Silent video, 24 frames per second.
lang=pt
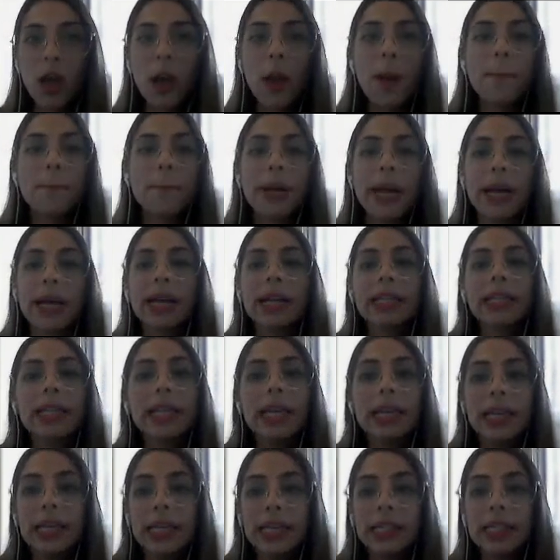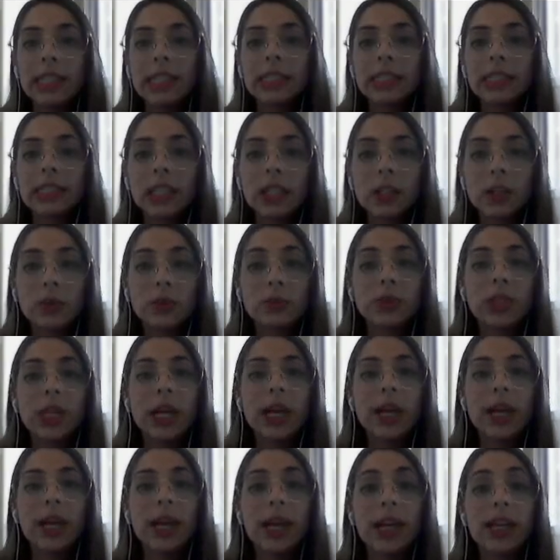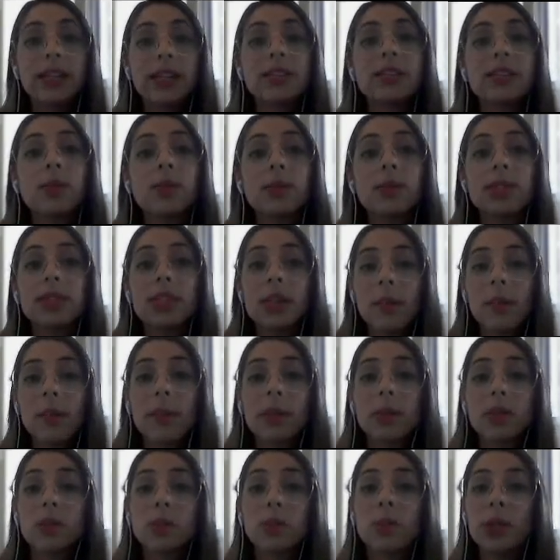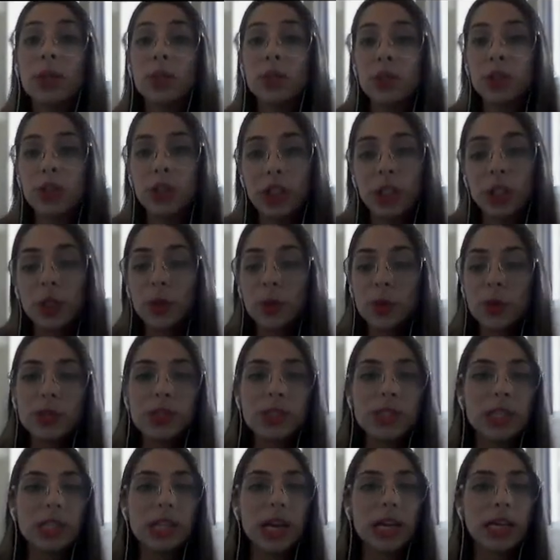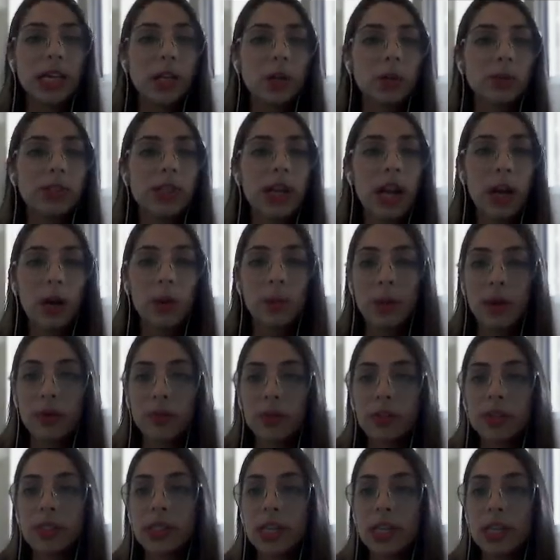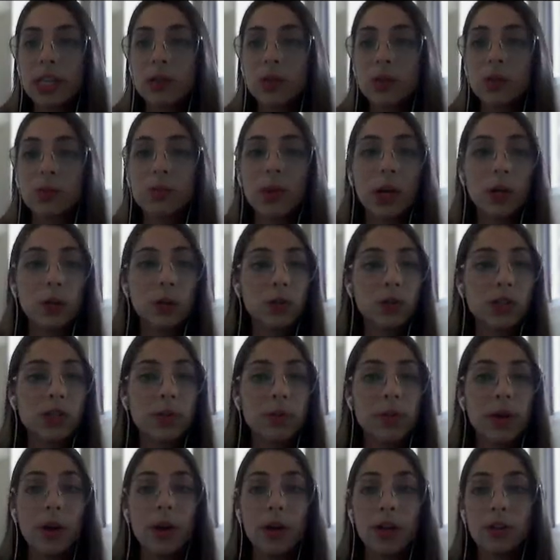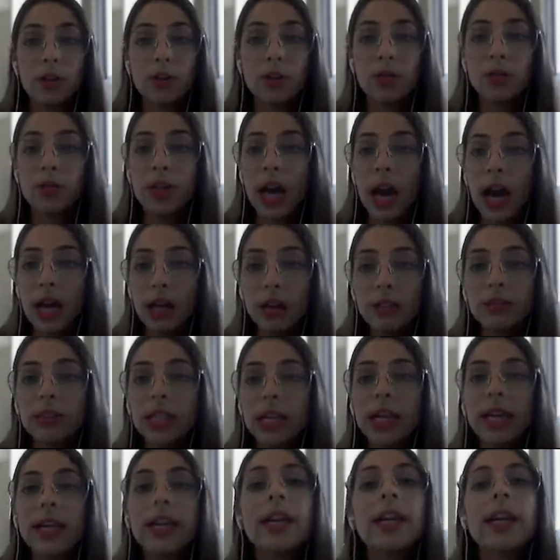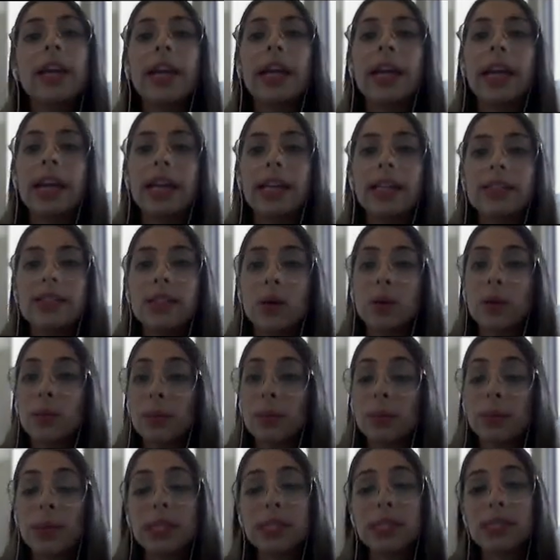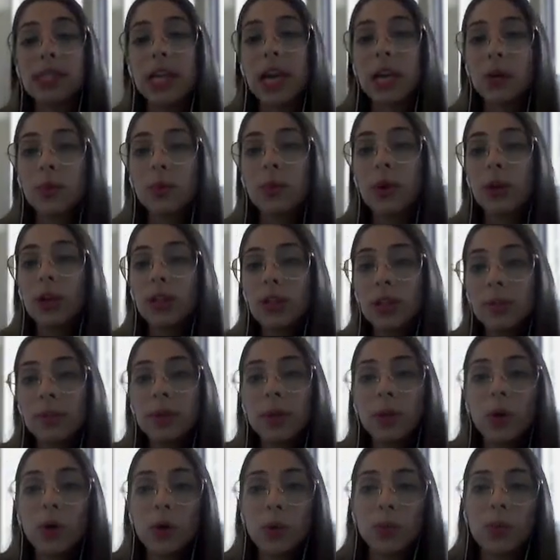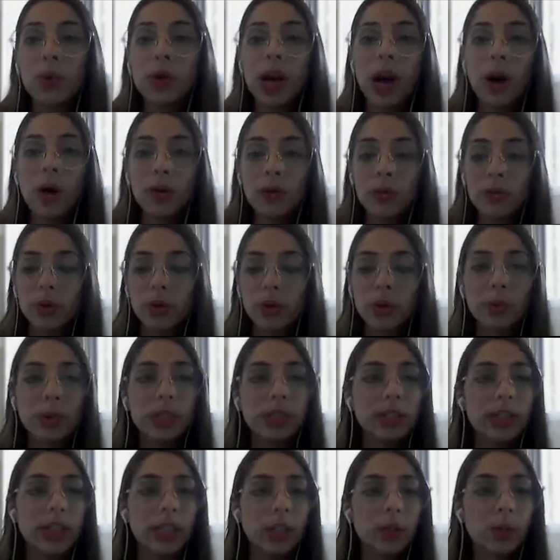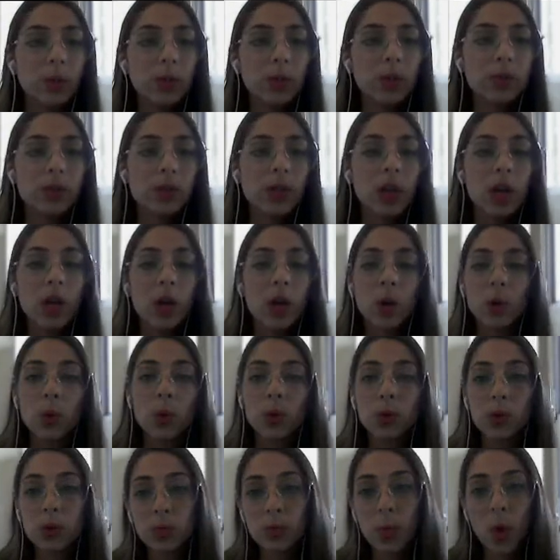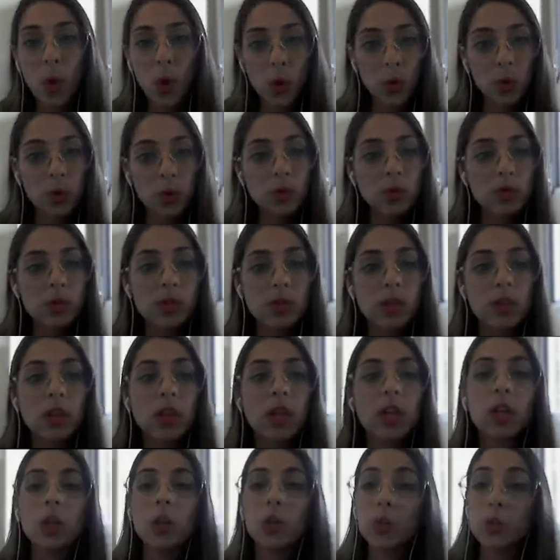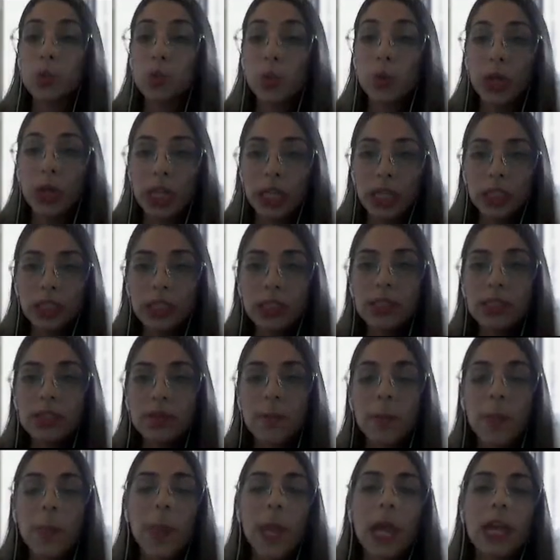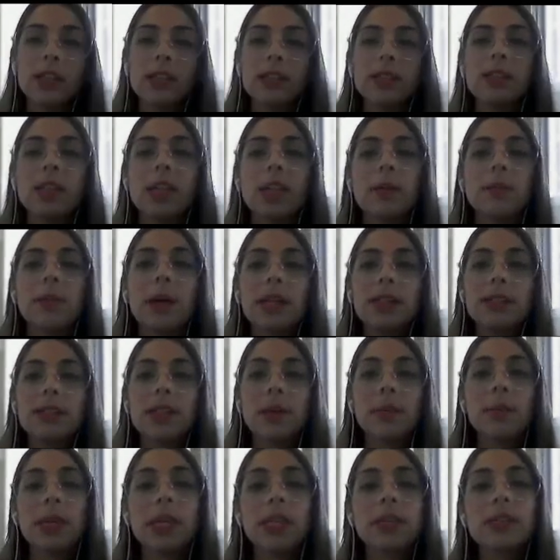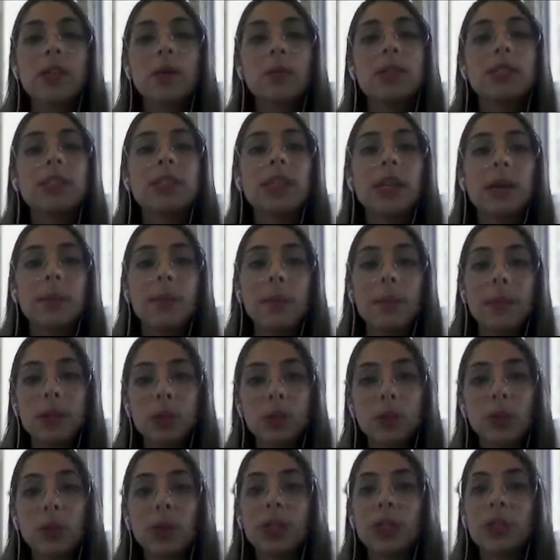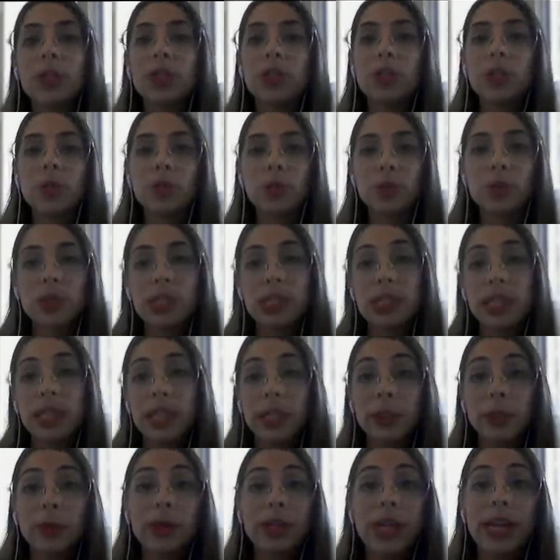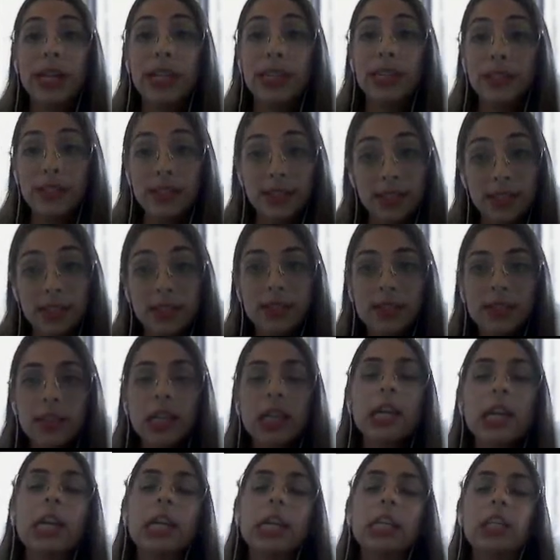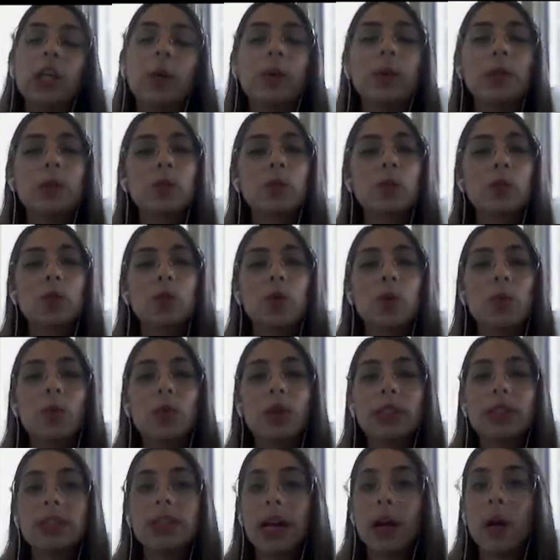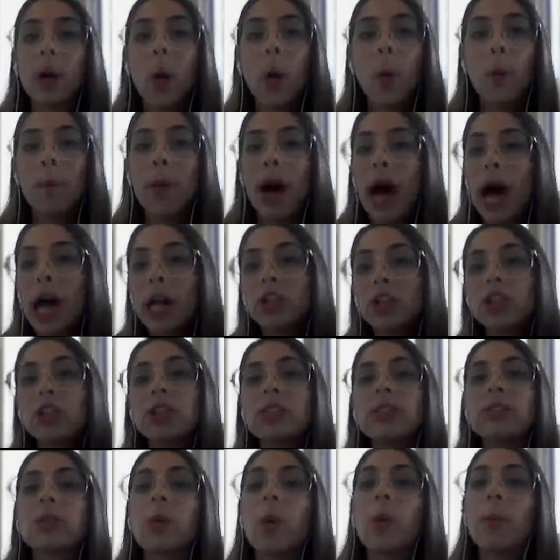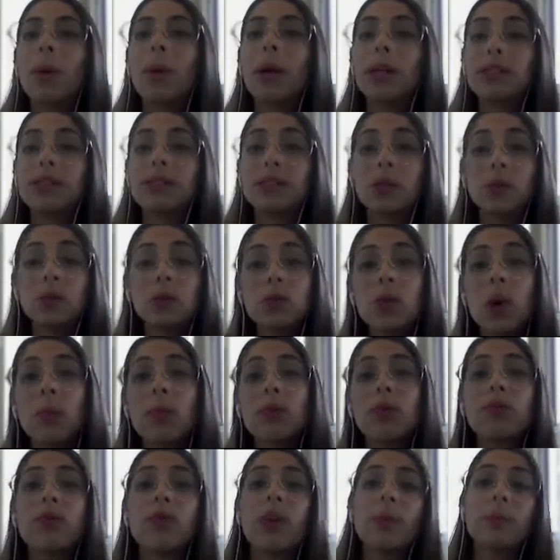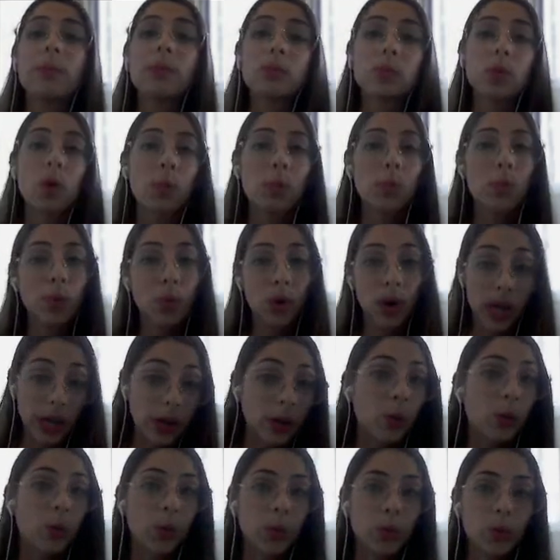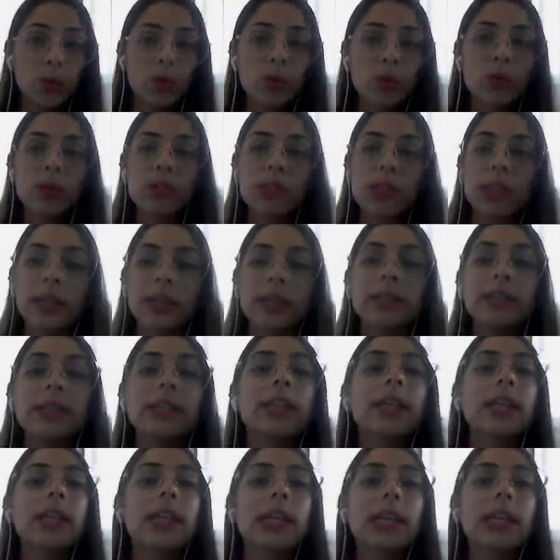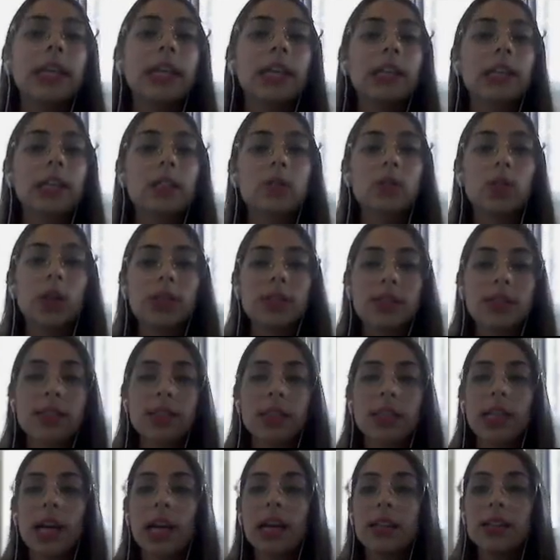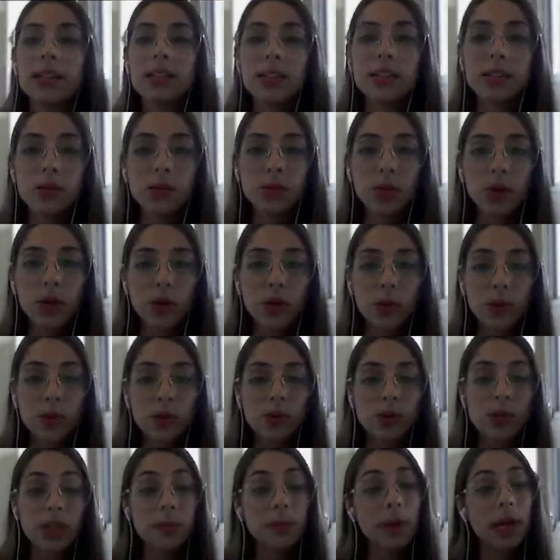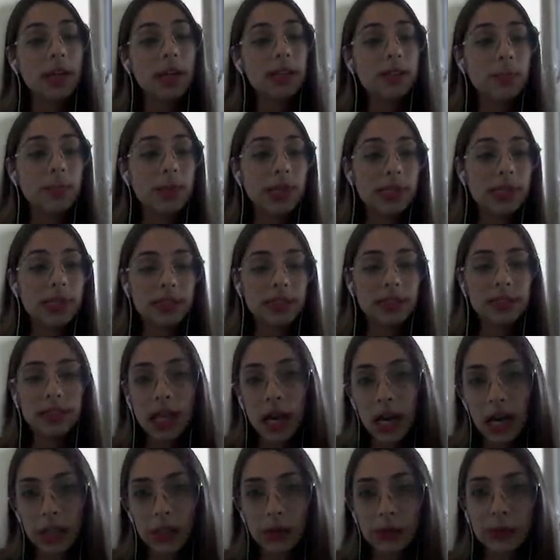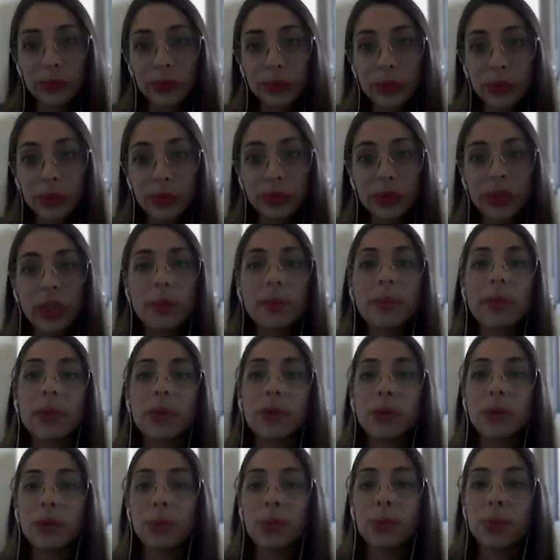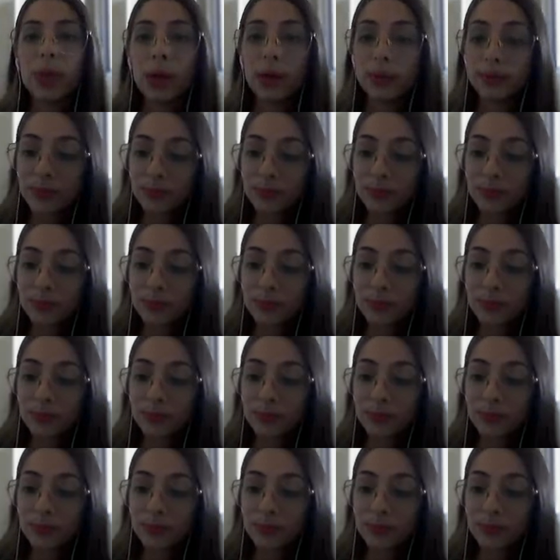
Para a Catarina, então, é, eles são extremamente poligínicos e aqui eu trago para vocês os machos que maior desviaram, né? Eles apresentaram maior tamanho corporal, que foi o mandrilos, os pongos e os gorilas. Esses animais também são extremamente poligínicos e territorialistas, então eles costumam entrar em combates, combates não só por fêmeas, como recursos, né? E nas nossas análises foram os que mais apresentaram o tamanho corporal.